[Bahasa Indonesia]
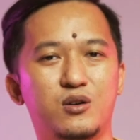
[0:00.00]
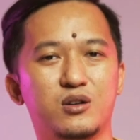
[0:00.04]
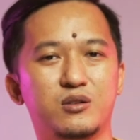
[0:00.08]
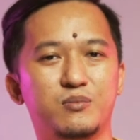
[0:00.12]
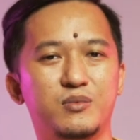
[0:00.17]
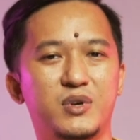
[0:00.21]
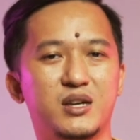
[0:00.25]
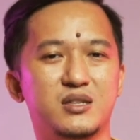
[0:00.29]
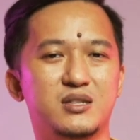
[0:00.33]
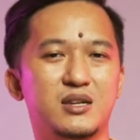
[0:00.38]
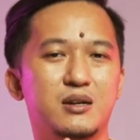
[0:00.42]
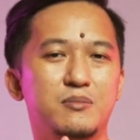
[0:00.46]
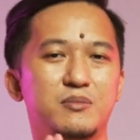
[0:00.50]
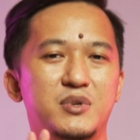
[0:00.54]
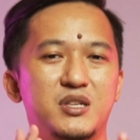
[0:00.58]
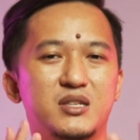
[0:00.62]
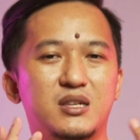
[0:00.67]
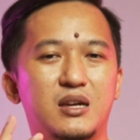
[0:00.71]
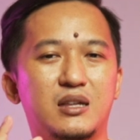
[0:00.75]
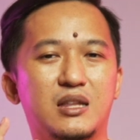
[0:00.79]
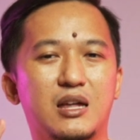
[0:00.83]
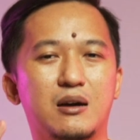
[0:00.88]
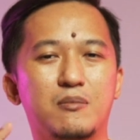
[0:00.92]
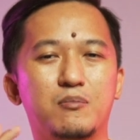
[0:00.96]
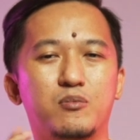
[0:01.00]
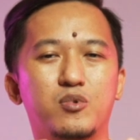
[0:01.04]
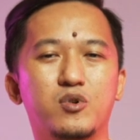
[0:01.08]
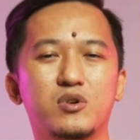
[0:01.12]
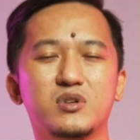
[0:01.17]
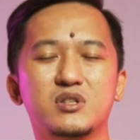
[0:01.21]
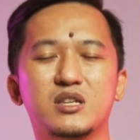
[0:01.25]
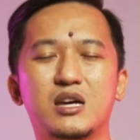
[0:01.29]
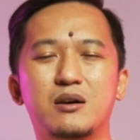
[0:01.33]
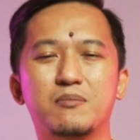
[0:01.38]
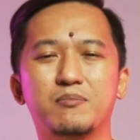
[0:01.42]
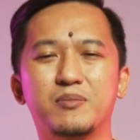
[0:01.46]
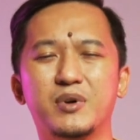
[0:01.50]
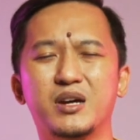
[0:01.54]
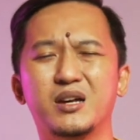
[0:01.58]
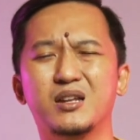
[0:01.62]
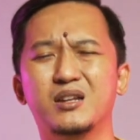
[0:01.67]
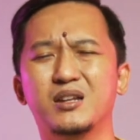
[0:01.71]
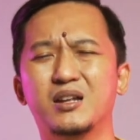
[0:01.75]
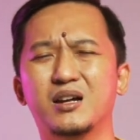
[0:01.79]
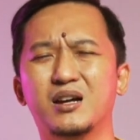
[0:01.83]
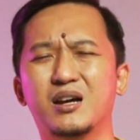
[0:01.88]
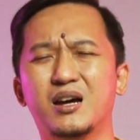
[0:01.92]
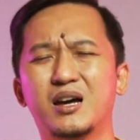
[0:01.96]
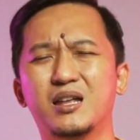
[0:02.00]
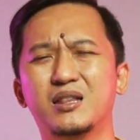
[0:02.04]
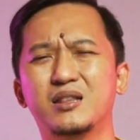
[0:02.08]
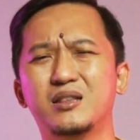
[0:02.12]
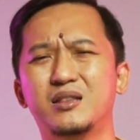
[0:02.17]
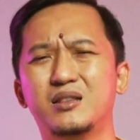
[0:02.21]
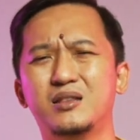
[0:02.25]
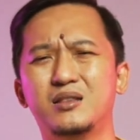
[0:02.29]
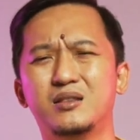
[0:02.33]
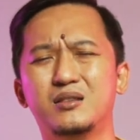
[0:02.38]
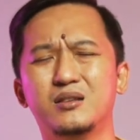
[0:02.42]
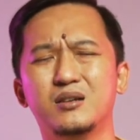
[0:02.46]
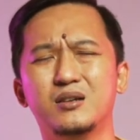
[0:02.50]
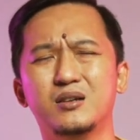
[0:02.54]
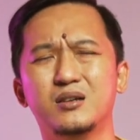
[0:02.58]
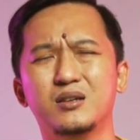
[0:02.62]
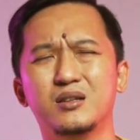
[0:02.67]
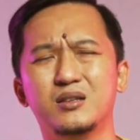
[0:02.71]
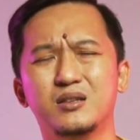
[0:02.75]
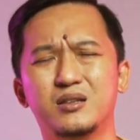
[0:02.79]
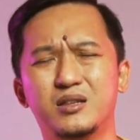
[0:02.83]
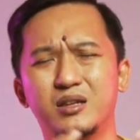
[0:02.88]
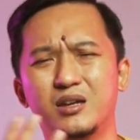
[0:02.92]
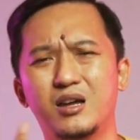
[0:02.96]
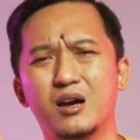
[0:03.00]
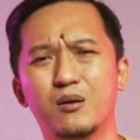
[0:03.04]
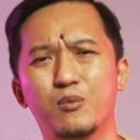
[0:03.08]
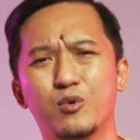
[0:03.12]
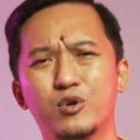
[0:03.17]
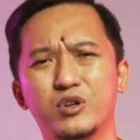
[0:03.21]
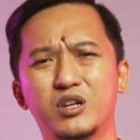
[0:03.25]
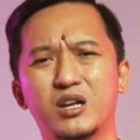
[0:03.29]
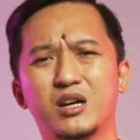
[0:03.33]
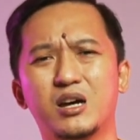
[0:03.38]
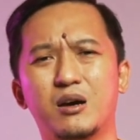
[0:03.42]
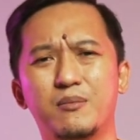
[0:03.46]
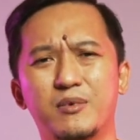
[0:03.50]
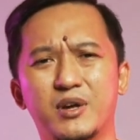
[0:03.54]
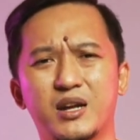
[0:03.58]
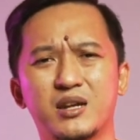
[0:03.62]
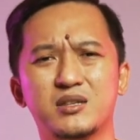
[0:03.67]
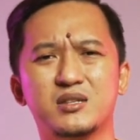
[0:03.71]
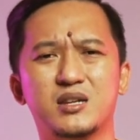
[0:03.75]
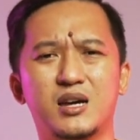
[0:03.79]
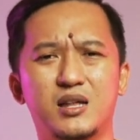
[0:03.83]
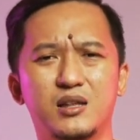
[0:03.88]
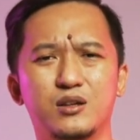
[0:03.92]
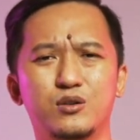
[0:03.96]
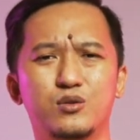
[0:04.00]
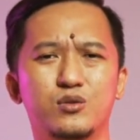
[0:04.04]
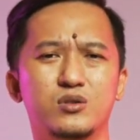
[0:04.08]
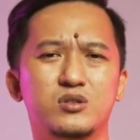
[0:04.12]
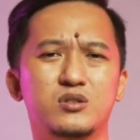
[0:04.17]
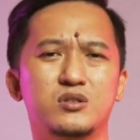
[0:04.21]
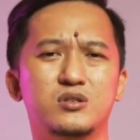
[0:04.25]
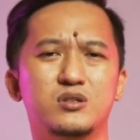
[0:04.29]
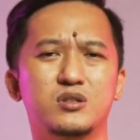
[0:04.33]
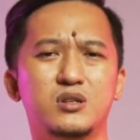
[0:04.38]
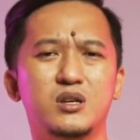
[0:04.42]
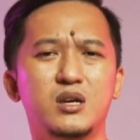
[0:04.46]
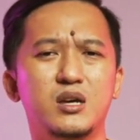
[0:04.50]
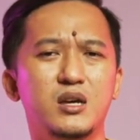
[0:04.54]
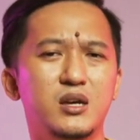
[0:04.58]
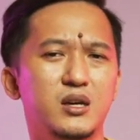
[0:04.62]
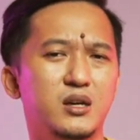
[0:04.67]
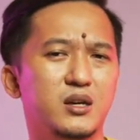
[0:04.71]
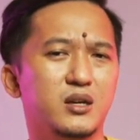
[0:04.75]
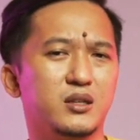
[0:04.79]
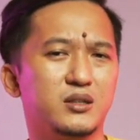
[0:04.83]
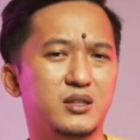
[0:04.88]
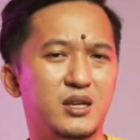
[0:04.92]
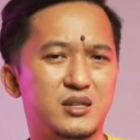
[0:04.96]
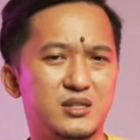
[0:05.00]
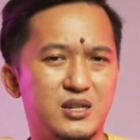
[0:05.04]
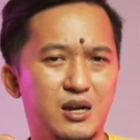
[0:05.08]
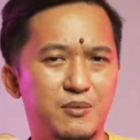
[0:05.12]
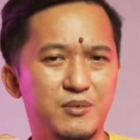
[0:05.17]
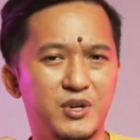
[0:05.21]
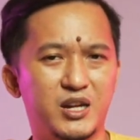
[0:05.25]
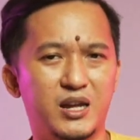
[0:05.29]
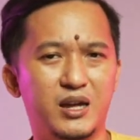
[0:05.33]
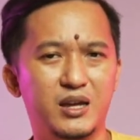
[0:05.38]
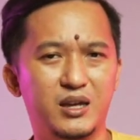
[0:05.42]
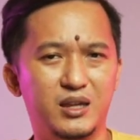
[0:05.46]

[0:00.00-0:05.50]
luar biasa bisa nampung sampai dengan tiga body kamera sekaligus tas kamera